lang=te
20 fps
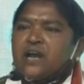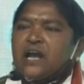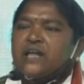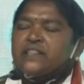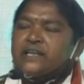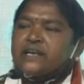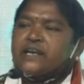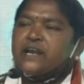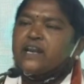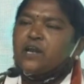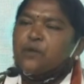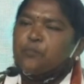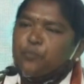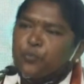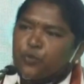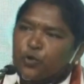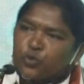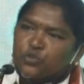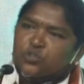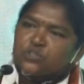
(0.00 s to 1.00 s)
అందుకనే
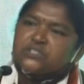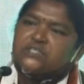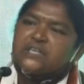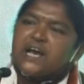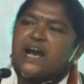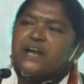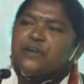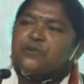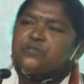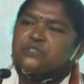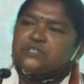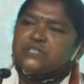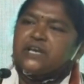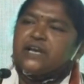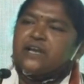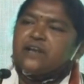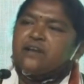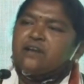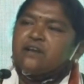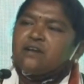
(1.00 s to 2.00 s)
బూత్ స్థాయి
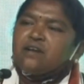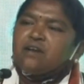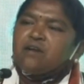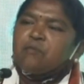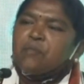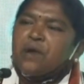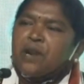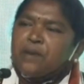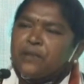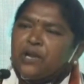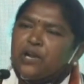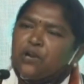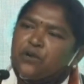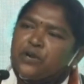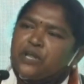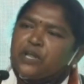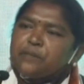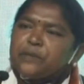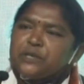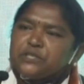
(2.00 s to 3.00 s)
నుంచి మనం
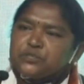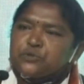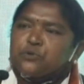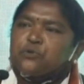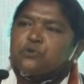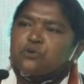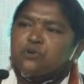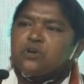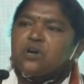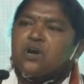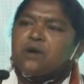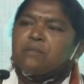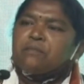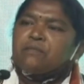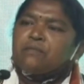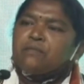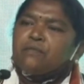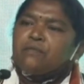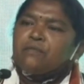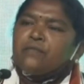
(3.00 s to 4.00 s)
ఇల్లు నిర్మించుకుంటున్నాం
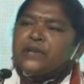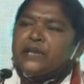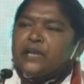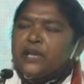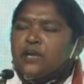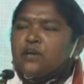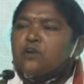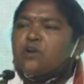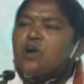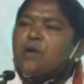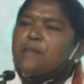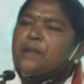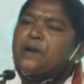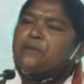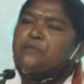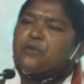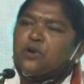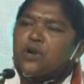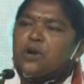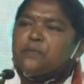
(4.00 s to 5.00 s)
ఈ ఇంట్లో
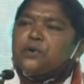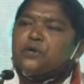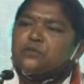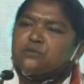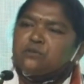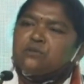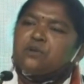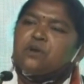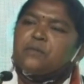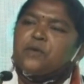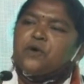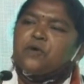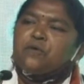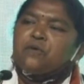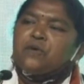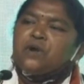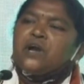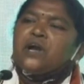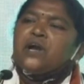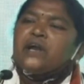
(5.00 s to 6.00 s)
మనం ఉండబోతున్నాము
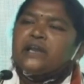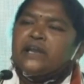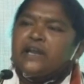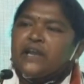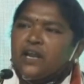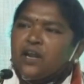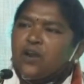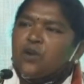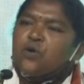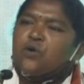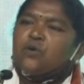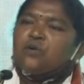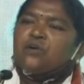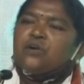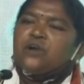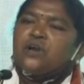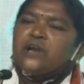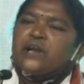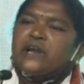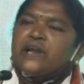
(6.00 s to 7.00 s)
ఈ ఇల్లు
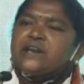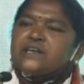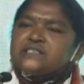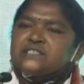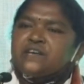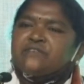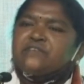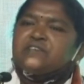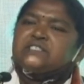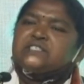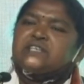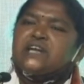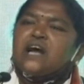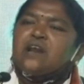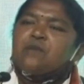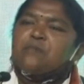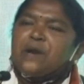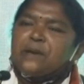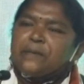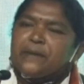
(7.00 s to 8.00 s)
ఎన్ని
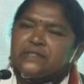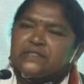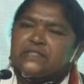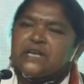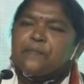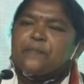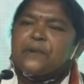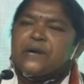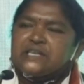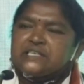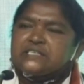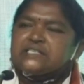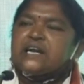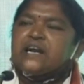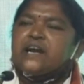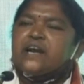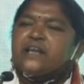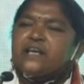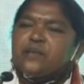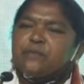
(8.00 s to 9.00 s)
సంవత్సరాలు మనం ఎంత
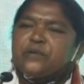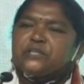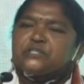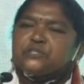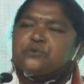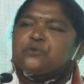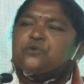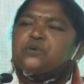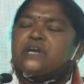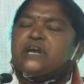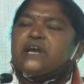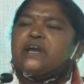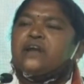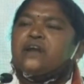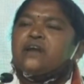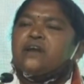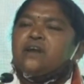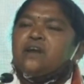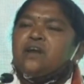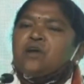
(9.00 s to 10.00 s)
పటిష్టంగా నిర్మించుకుంటే
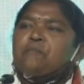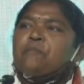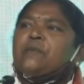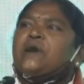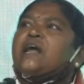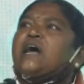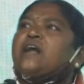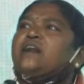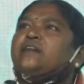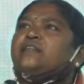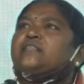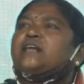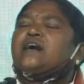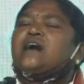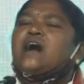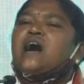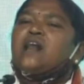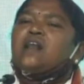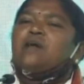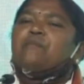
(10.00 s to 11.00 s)
మరి
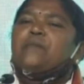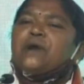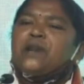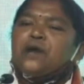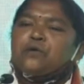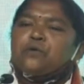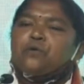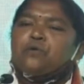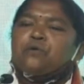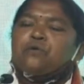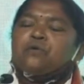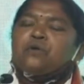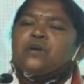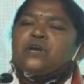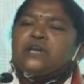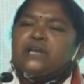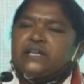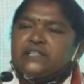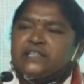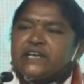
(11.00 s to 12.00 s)
అంతకాలం మనకు
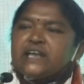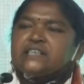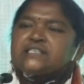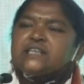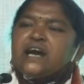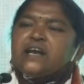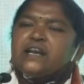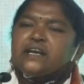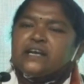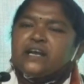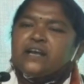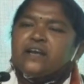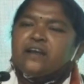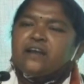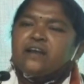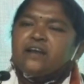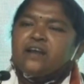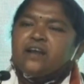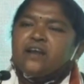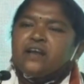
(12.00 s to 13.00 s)
ఈ దేశానికి
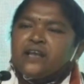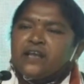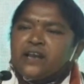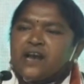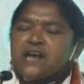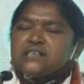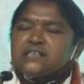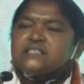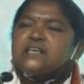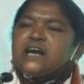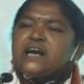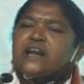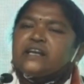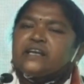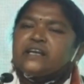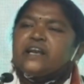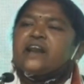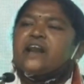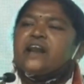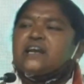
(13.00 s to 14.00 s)
ఈ
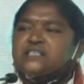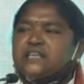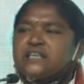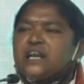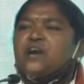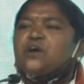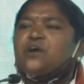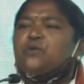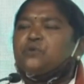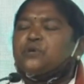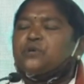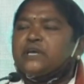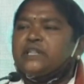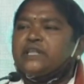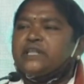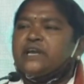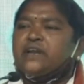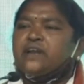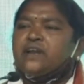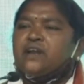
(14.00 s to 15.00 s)
రాష్ట్రానికి రక్షణగా
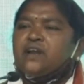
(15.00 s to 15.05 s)
ఉంటుంది